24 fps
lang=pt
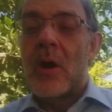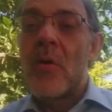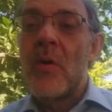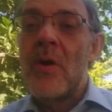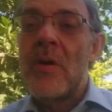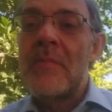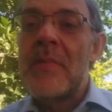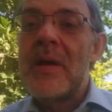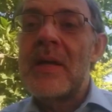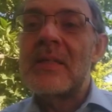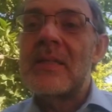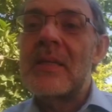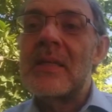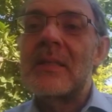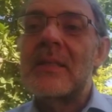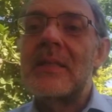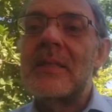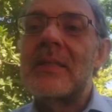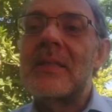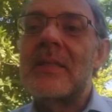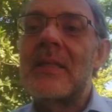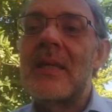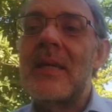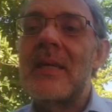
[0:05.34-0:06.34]
com imensa
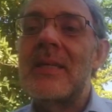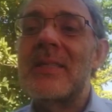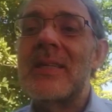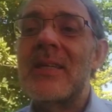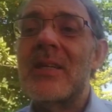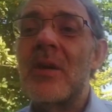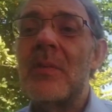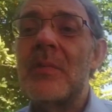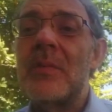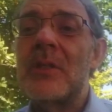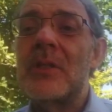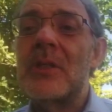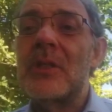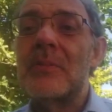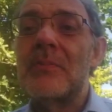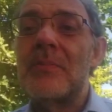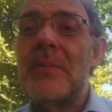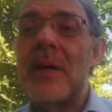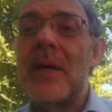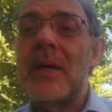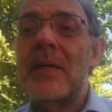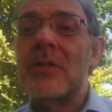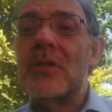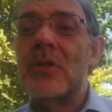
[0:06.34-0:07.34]
tristeza que eu me
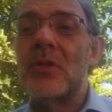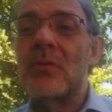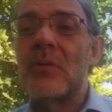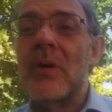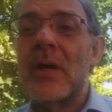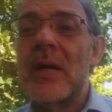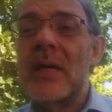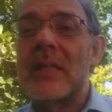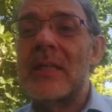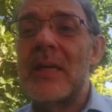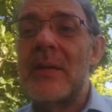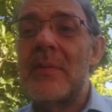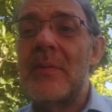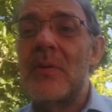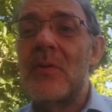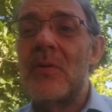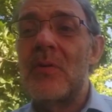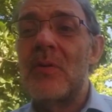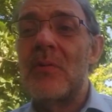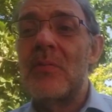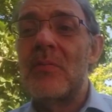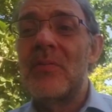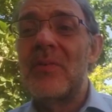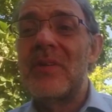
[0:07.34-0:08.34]
despeço do
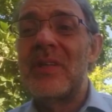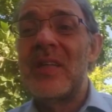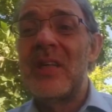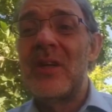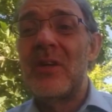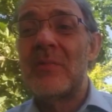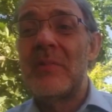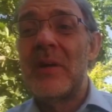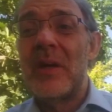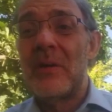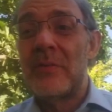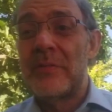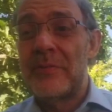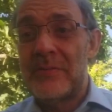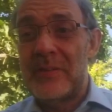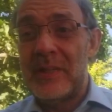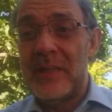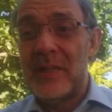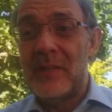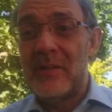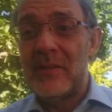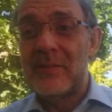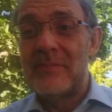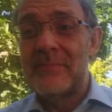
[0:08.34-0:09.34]
acadêmico Murilo Melo
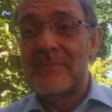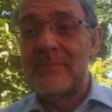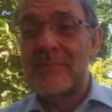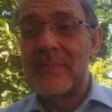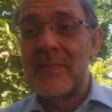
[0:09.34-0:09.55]
Filho.